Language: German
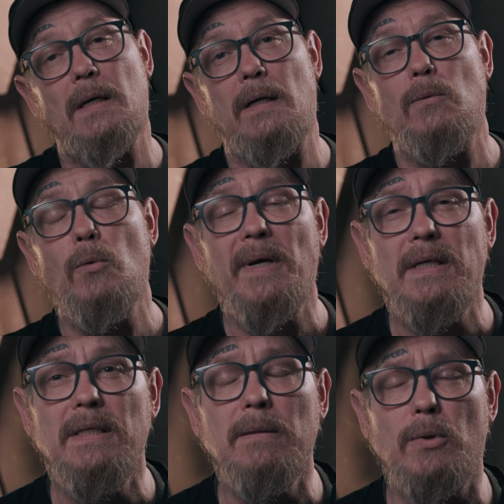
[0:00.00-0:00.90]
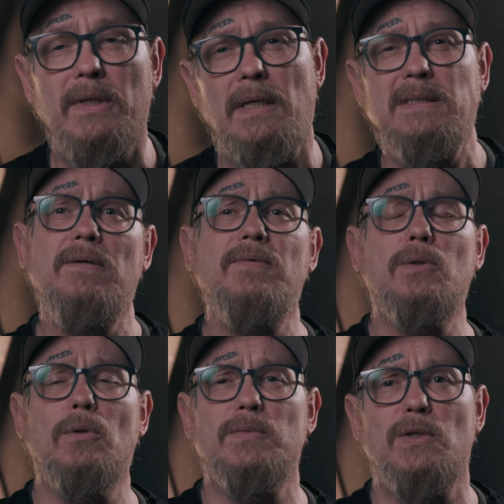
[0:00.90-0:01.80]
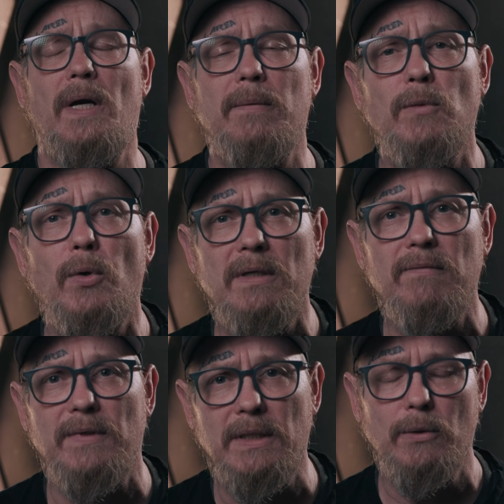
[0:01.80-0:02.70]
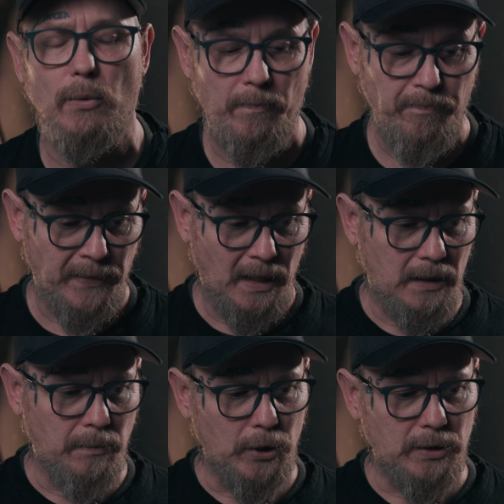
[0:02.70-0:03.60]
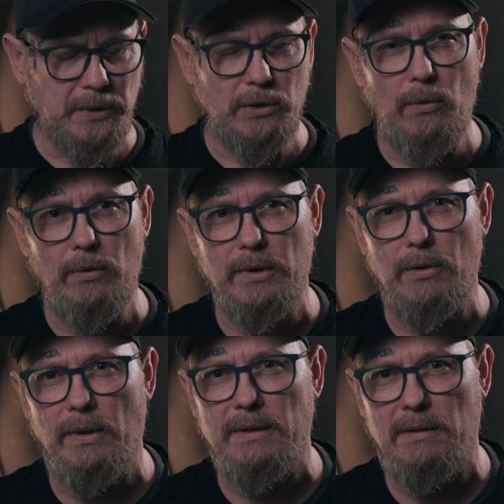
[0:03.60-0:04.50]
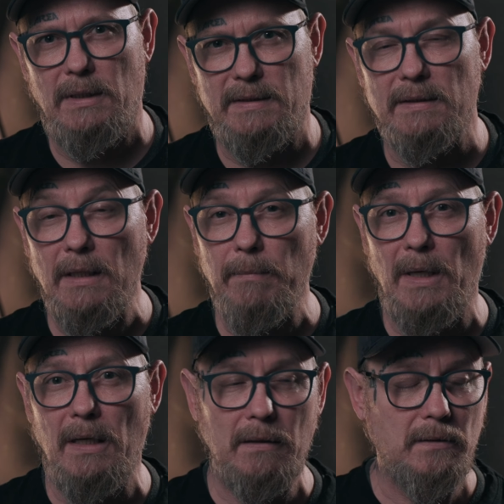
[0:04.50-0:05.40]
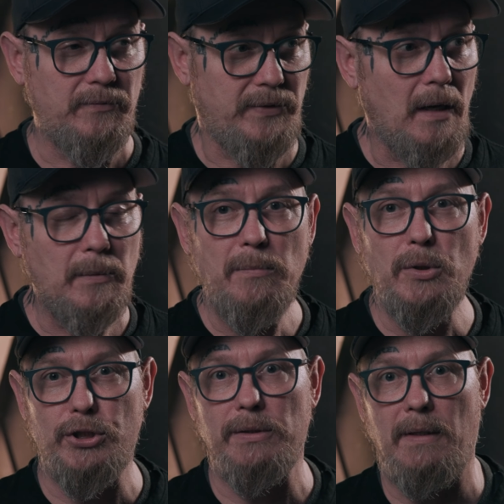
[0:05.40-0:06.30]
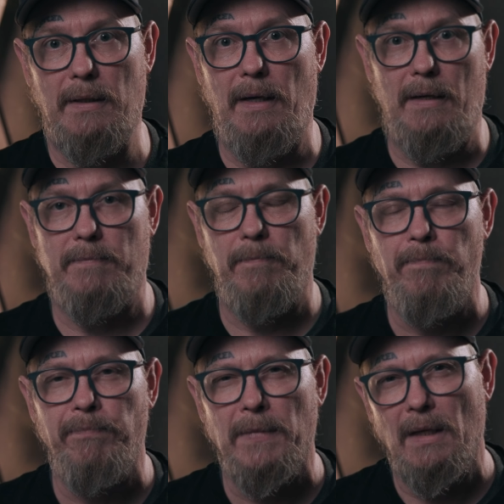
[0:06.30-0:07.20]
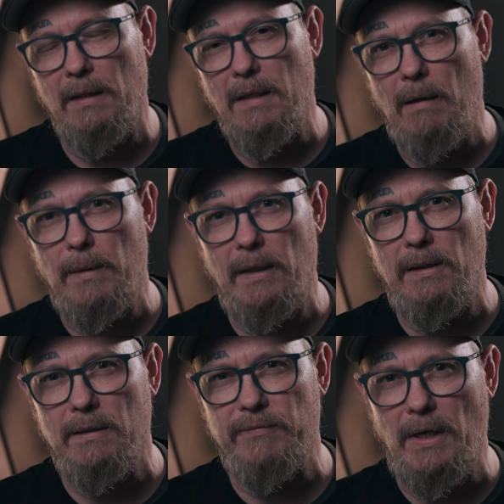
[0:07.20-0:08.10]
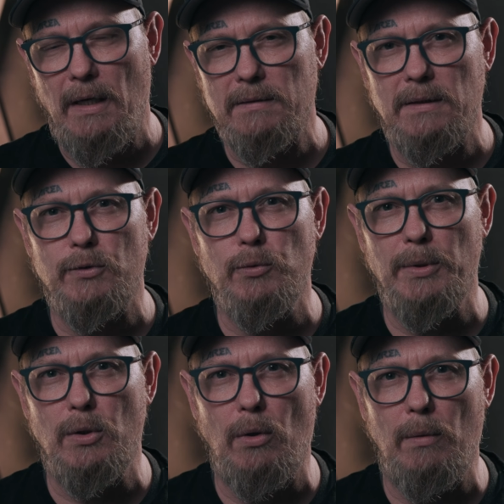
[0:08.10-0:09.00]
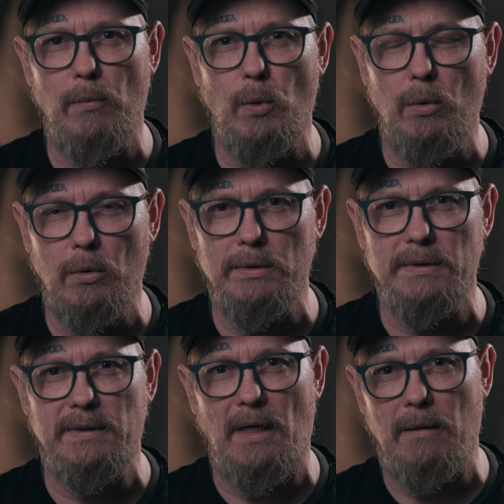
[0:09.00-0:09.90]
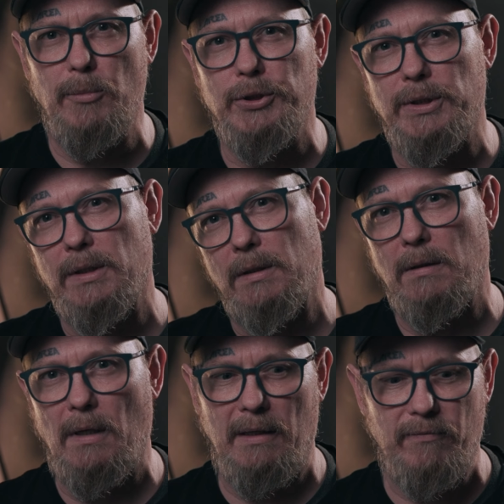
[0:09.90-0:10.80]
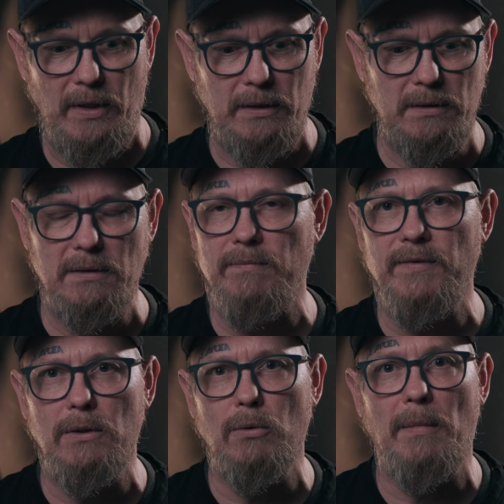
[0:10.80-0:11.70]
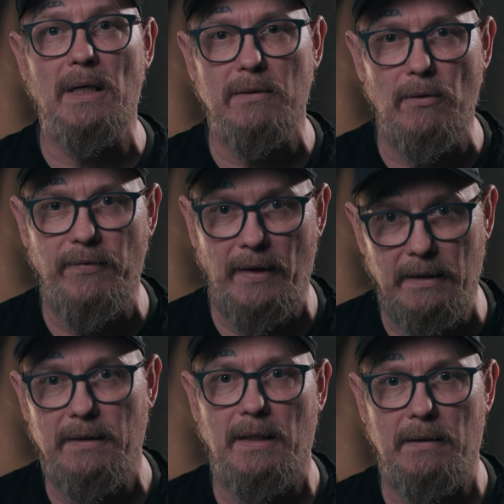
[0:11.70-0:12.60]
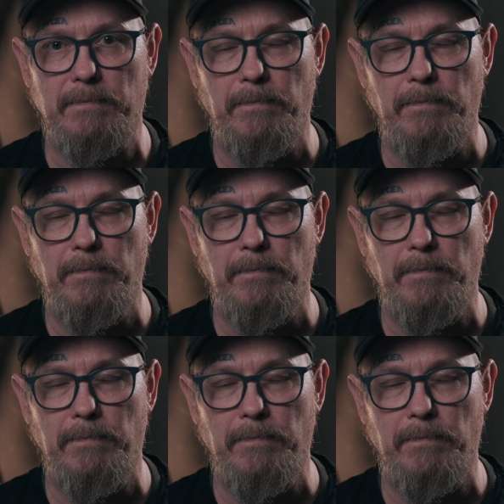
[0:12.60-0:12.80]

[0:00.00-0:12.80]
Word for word: Ja, hallo meine Lieben und herzlich willkommen zu einem neuen Video. Ich möchte mit euch heute das Thema Farbe mischen klären. Ich habe einige Fragen dazu bekommen und da möchte ich einfach in diesem Video mal drauf eingehen.